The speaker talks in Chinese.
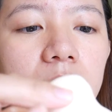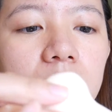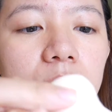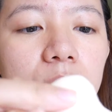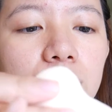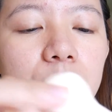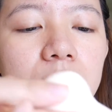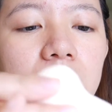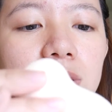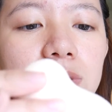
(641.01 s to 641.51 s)

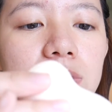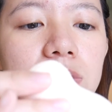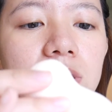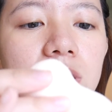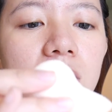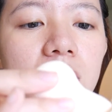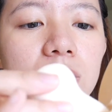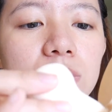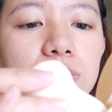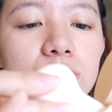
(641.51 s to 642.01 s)
我不太确定
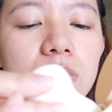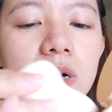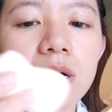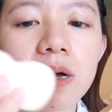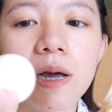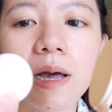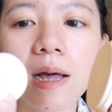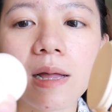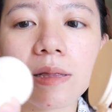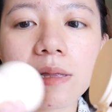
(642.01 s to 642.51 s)
它的
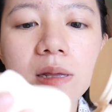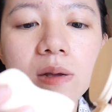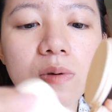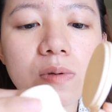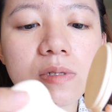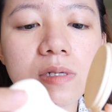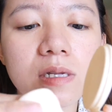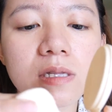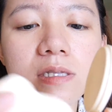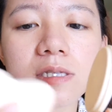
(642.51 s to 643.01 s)
妆感哎，
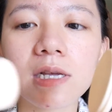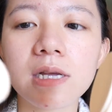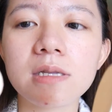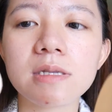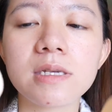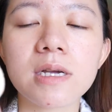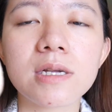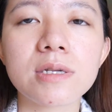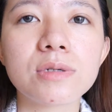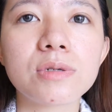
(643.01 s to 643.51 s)
我先
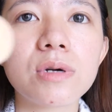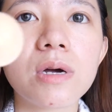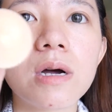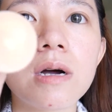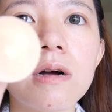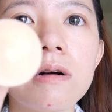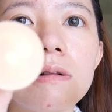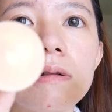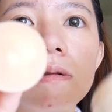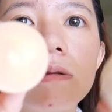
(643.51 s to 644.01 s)
沾这样就
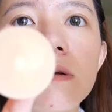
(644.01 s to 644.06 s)
好了。